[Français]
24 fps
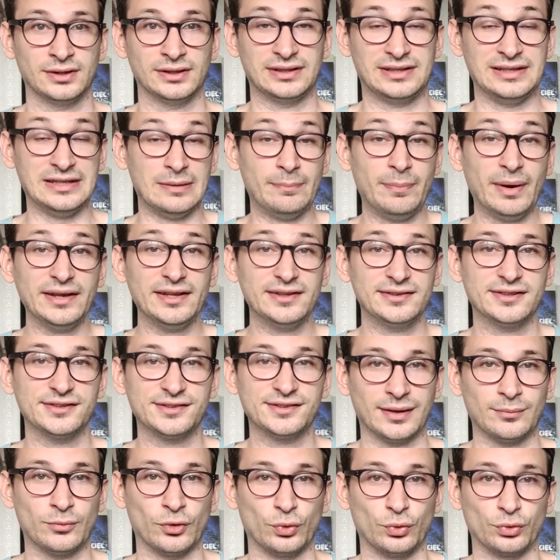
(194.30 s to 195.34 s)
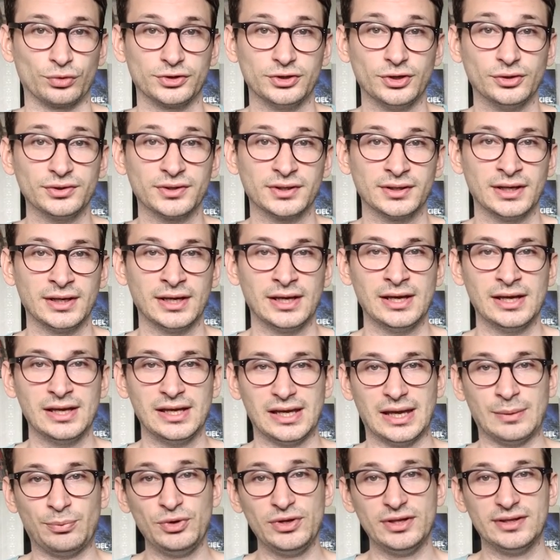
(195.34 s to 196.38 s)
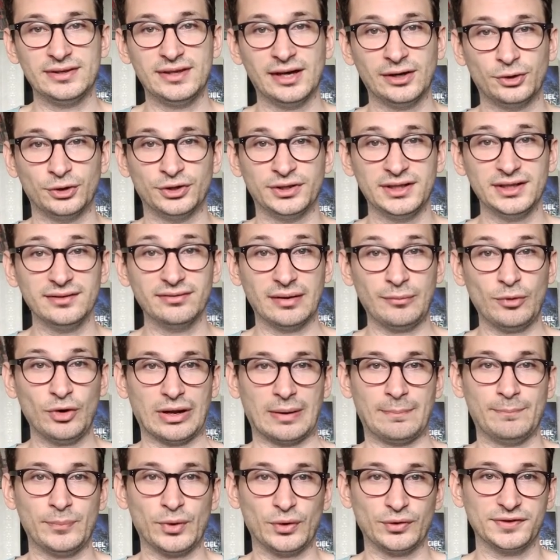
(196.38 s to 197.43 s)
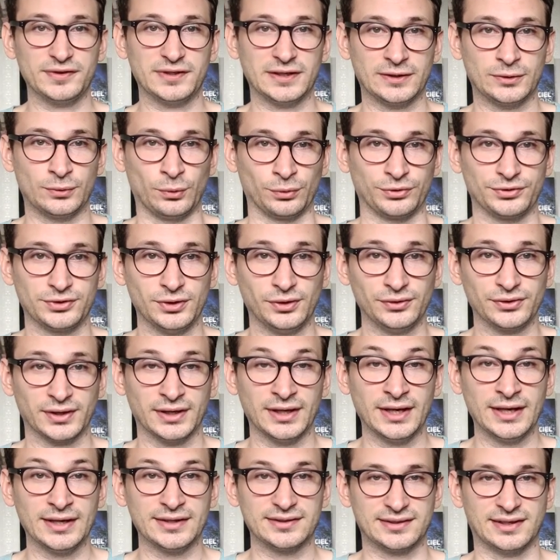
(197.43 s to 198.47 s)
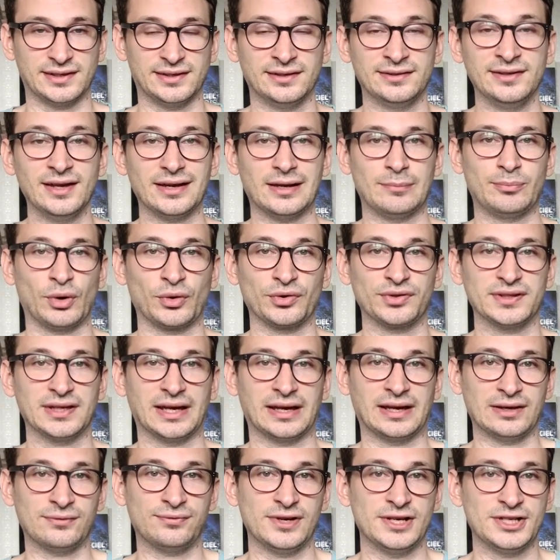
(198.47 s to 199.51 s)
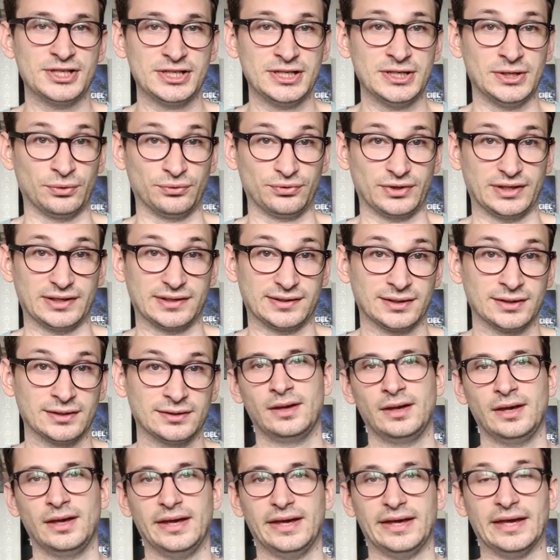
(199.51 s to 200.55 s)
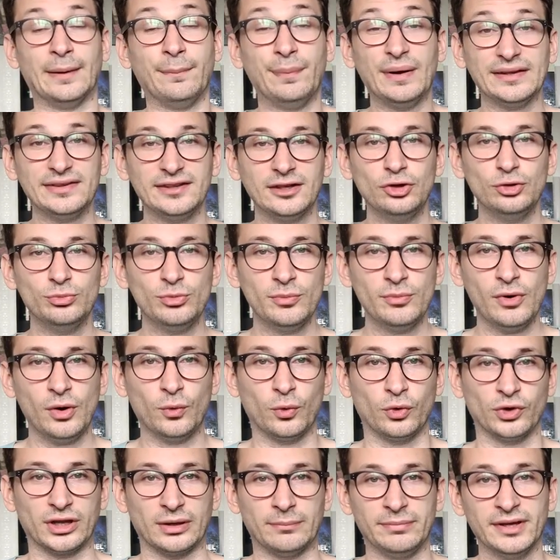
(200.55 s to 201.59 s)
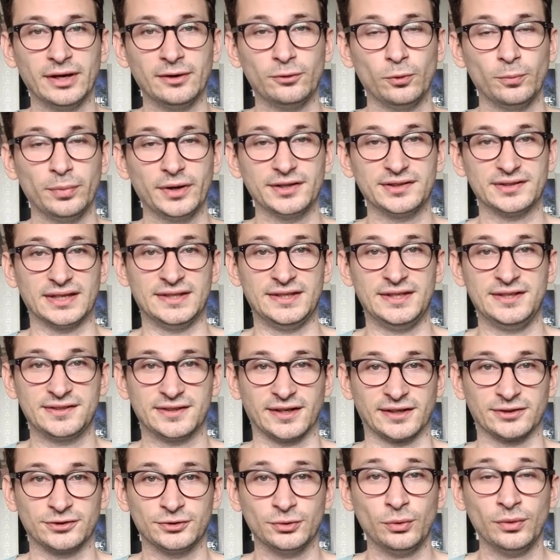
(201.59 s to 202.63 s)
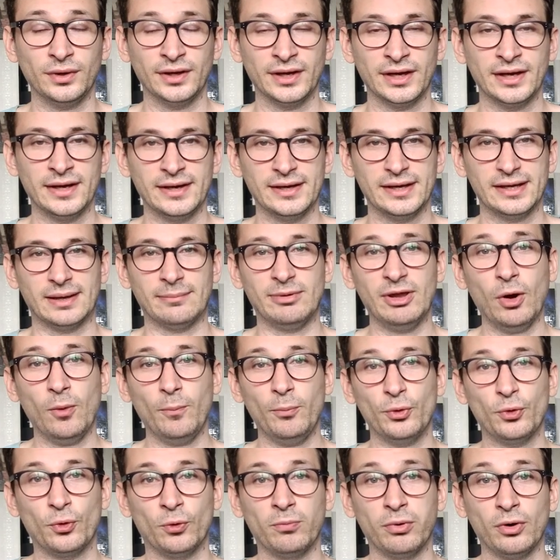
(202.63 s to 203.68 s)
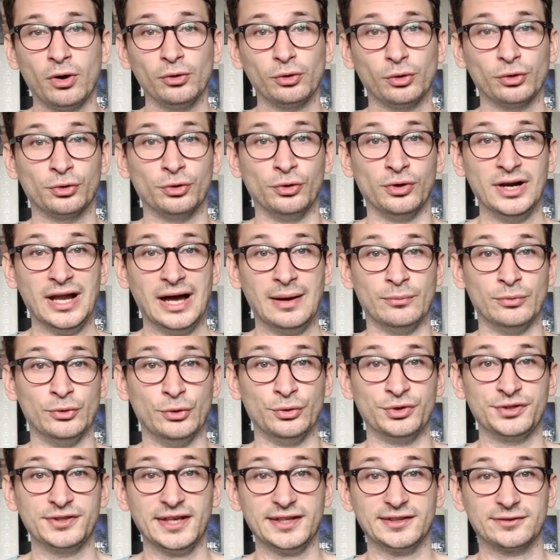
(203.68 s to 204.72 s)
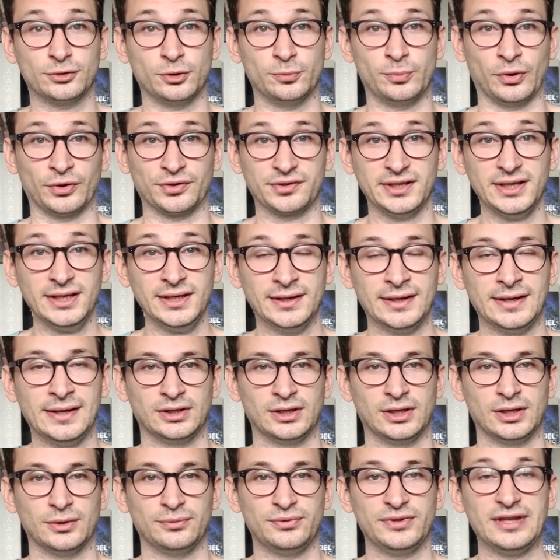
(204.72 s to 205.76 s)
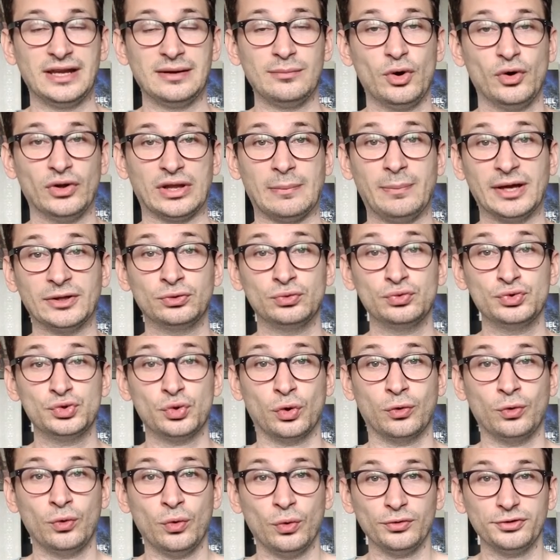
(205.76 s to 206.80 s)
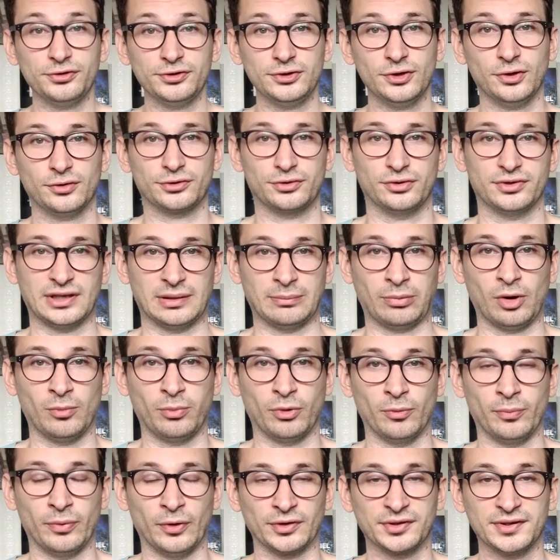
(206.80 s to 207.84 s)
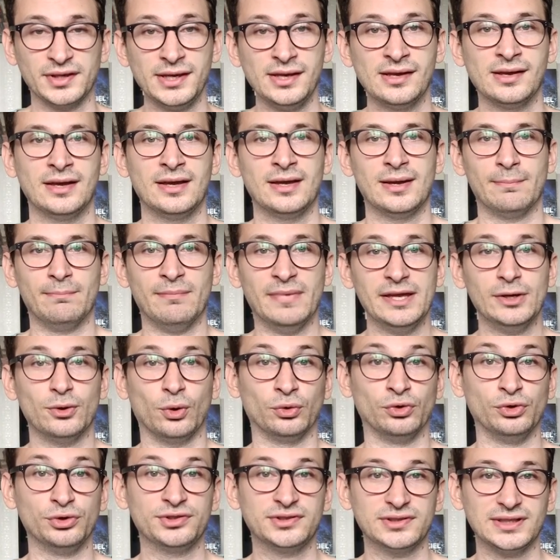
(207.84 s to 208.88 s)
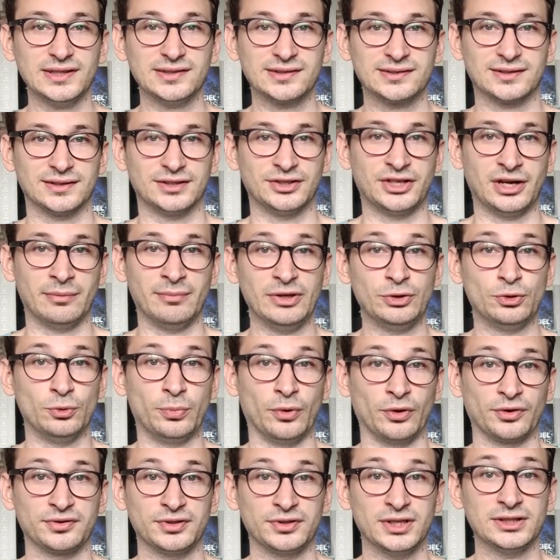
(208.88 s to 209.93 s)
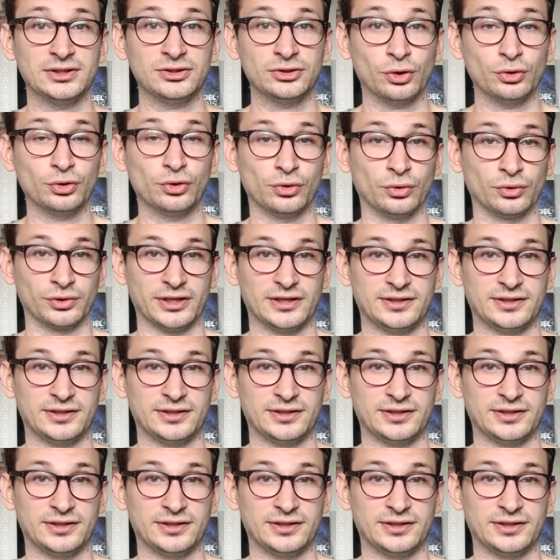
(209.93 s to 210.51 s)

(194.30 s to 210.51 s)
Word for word: qui n'est pas nécessairement consciente, et puis d'un côté vraiment la pensée consciente, c'est-à-dire la pensée réfléchie en fait. Et à partir du moment où on a bien compris cette distinction, eh bien on peut comprendre que l'âme ne cesse de penser, finalement on n'a pas toujours conscience de sa propre pensée, mais on ne cesse jamais de penser tant que l'on